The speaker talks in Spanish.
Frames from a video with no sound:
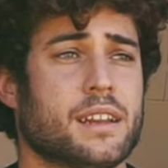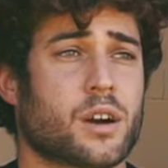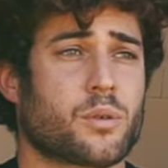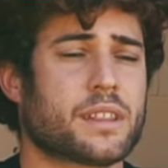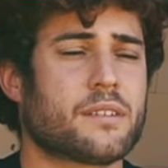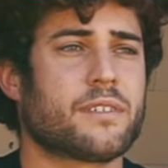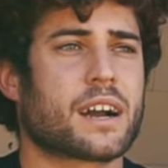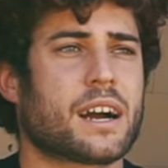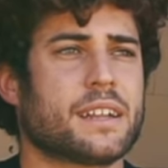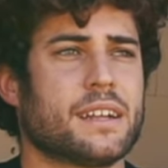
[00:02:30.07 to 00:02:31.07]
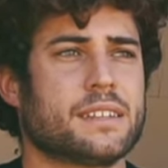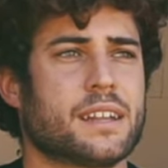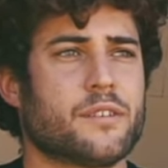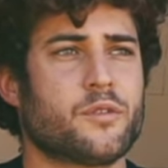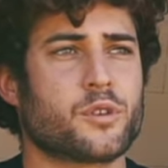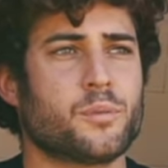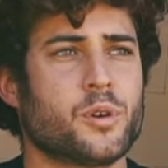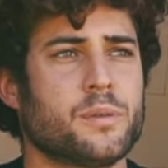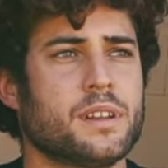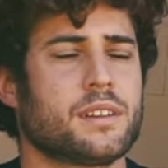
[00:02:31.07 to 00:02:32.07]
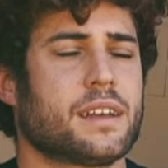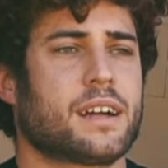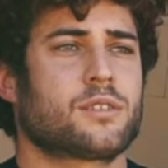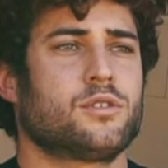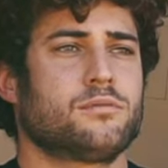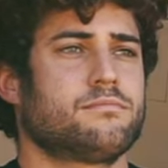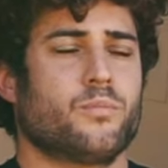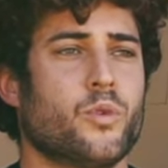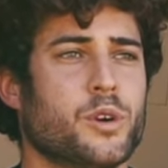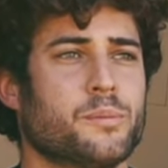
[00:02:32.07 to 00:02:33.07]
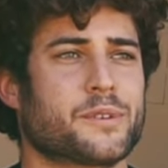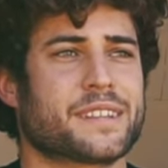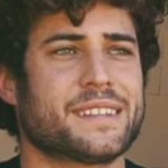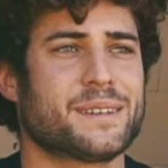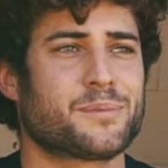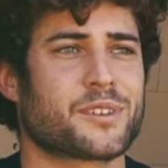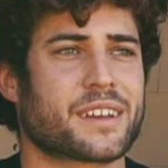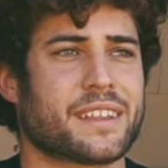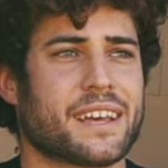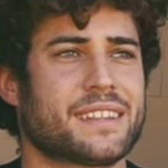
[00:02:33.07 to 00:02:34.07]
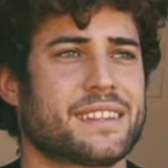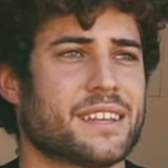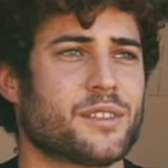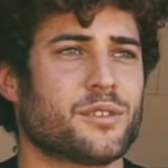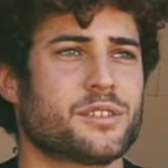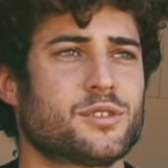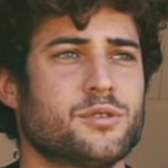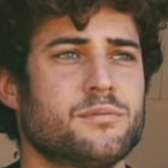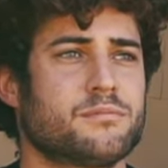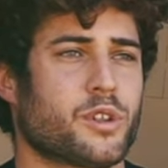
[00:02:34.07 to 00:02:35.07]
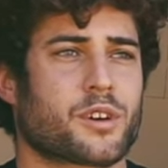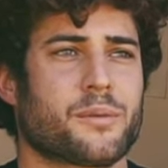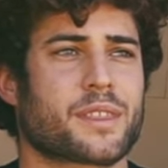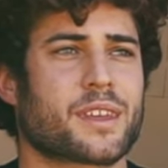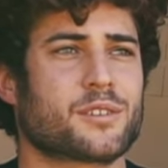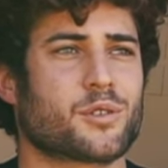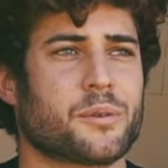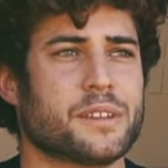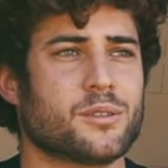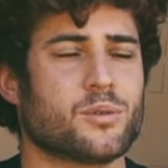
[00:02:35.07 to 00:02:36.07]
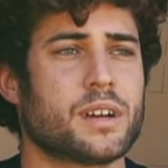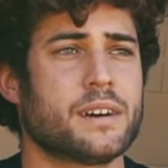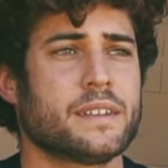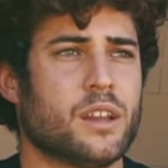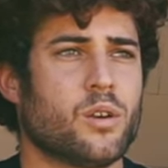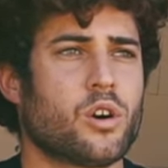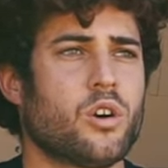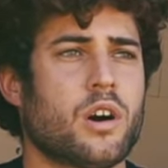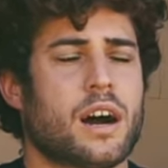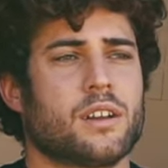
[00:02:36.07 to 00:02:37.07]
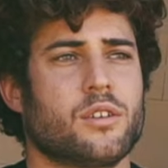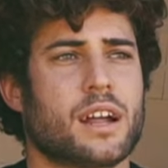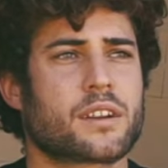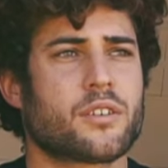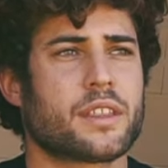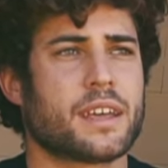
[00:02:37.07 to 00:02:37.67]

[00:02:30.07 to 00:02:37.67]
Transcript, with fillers: las cuentas bancarias, el teléfono móvil, es algo muy importante porque ya teniendo eso puedes comenzar tu aventura. Y luego, a lo largo